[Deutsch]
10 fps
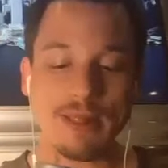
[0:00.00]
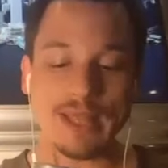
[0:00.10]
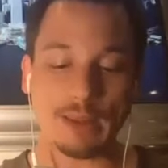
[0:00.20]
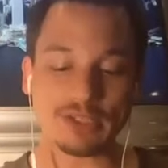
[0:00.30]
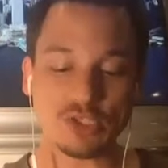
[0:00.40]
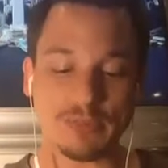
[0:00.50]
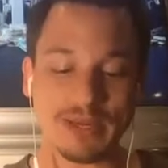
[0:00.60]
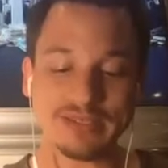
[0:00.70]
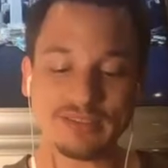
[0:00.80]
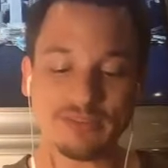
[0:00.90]
Aber das
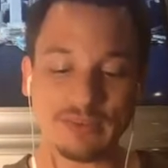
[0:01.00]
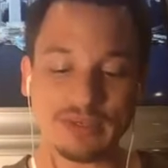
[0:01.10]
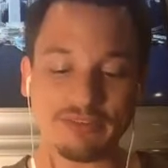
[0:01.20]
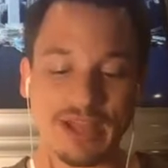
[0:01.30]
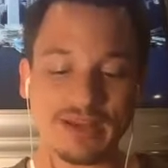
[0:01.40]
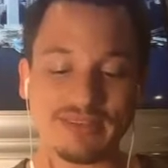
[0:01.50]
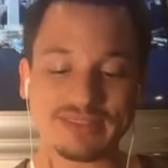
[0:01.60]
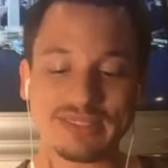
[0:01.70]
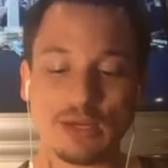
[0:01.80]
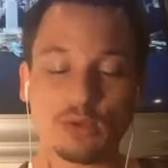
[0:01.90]
Spannende ist, wenn man fragt,
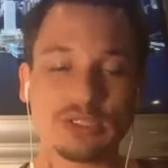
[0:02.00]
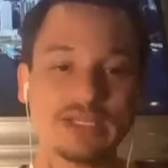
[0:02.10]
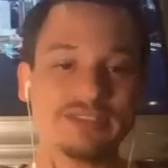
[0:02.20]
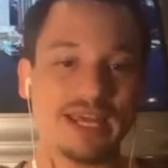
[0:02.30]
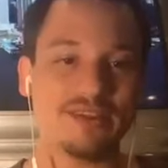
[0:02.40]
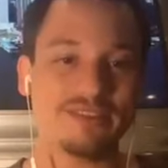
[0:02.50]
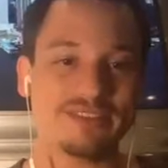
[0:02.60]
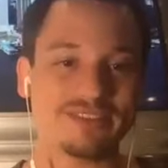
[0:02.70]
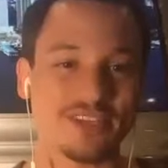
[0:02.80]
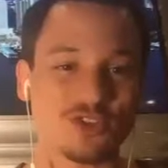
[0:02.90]
was genau drin ist, ihr alle wisst
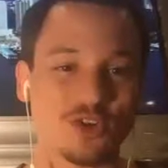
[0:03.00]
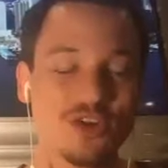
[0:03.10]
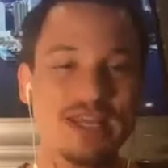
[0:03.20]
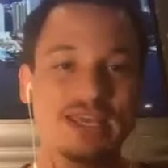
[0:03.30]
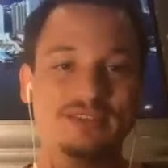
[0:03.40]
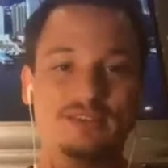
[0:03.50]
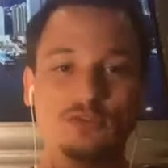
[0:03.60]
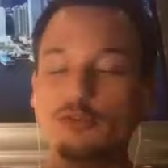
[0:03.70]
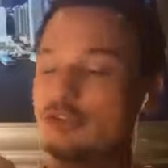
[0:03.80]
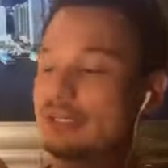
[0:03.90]
es ja schon, es ist
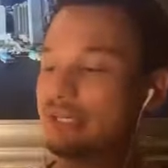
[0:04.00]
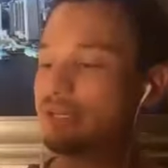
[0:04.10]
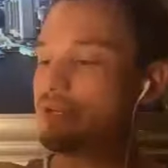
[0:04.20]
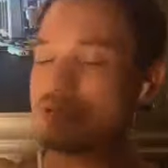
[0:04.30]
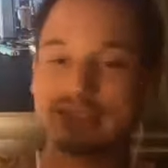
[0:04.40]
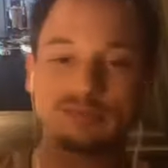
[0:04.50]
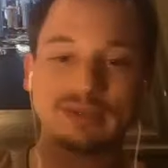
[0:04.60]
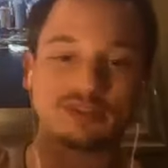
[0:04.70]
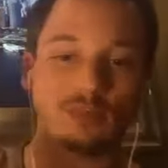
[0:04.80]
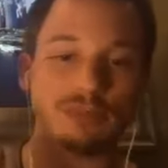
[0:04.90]
so viel drin, dass man
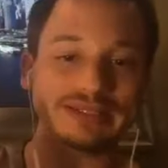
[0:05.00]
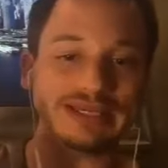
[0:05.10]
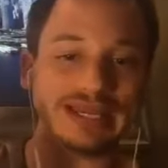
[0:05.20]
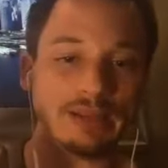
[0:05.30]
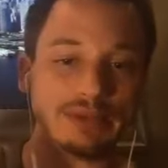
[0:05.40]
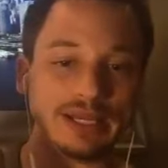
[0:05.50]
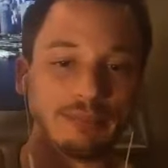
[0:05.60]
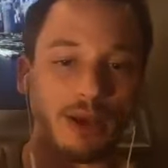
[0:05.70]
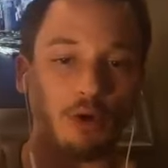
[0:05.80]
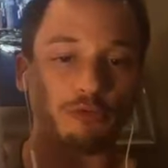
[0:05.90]
das komplette Label eben
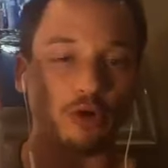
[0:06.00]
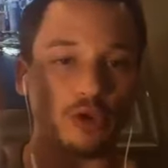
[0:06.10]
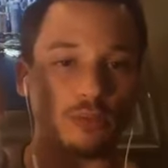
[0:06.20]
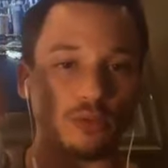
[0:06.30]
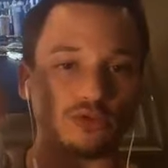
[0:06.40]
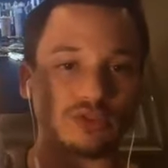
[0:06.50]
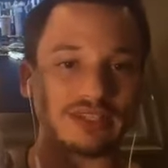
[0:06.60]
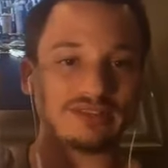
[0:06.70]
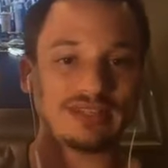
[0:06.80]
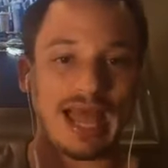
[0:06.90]
aufrollen muss. Und
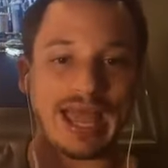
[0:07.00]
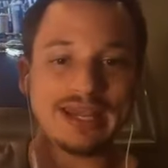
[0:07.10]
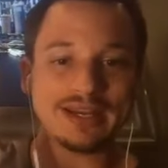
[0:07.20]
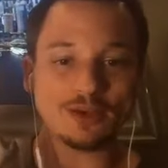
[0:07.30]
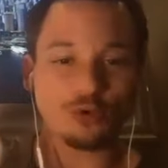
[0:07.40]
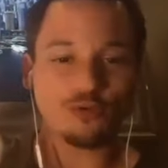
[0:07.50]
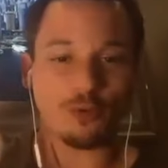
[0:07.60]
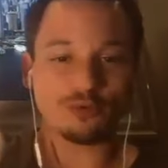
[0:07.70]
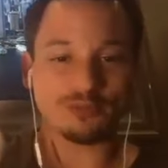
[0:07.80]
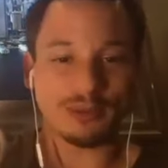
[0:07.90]
das ist einer der Gründe,
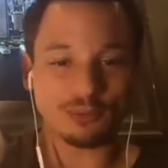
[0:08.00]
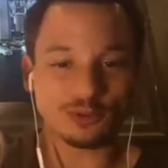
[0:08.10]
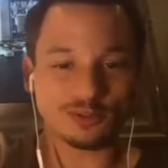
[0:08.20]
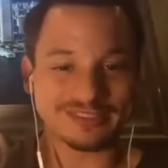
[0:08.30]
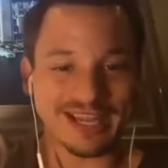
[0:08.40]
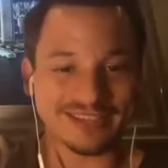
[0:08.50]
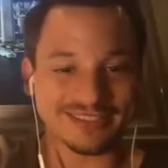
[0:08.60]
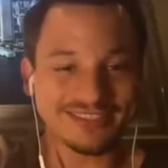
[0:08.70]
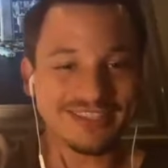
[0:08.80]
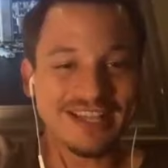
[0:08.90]
warum es mein Produkt des Tages
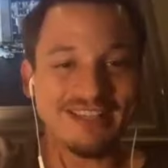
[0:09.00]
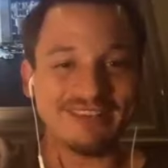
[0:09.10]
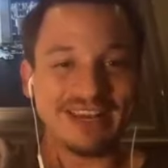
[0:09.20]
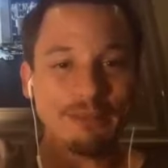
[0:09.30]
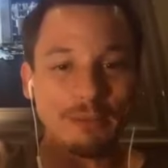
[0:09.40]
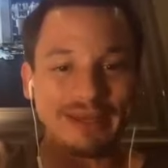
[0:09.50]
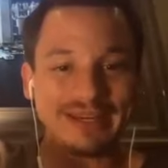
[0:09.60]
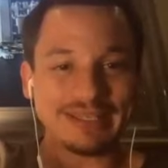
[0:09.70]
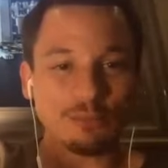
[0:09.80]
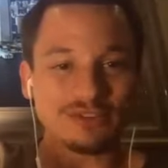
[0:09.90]
ist, weil immer bei der
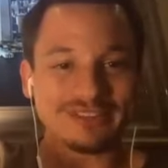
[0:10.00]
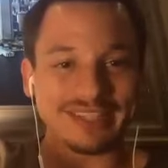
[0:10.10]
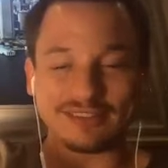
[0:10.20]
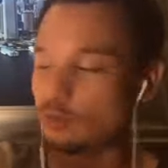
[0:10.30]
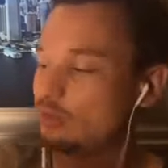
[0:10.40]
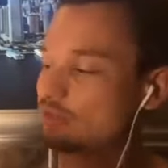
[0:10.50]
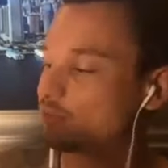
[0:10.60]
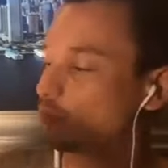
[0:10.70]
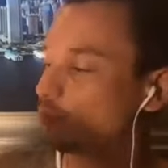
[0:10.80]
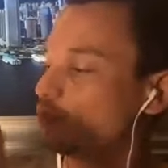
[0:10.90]
Demonstration dieses
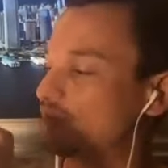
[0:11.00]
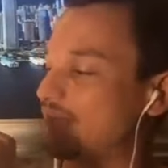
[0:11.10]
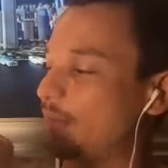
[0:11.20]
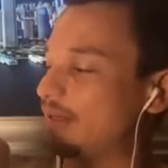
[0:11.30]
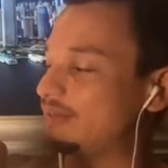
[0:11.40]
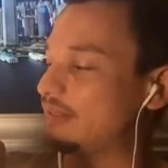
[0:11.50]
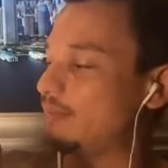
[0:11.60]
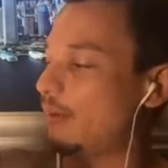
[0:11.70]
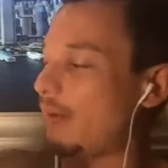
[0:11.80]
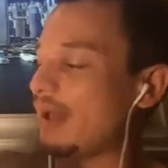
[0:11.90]
Produktes kann man das eben
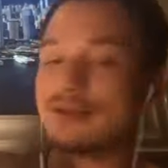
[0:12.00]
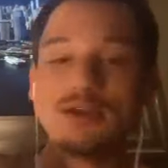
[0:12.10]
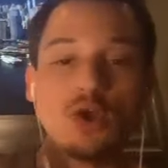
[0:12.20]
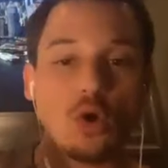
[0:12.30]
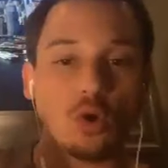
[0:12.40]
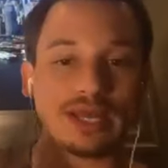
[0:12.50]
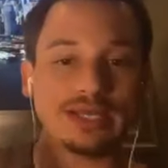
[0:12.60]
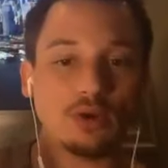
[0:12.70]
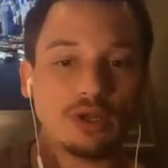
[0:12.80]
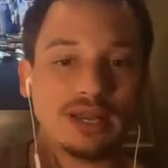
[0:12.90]
mal machen und kann
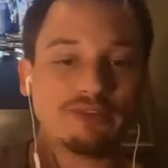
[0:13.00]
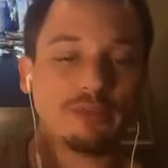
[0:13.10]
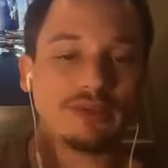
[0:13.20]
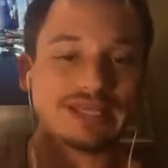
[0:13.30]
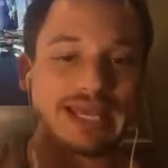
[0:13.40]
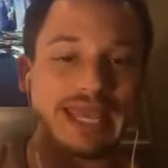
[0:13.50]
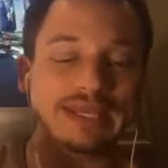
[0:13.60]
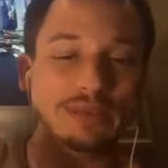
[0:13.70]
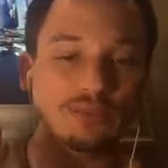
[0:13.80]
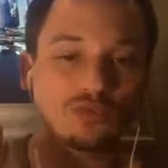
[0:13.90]
den Leuten einfach mal sagen, hey, nimmst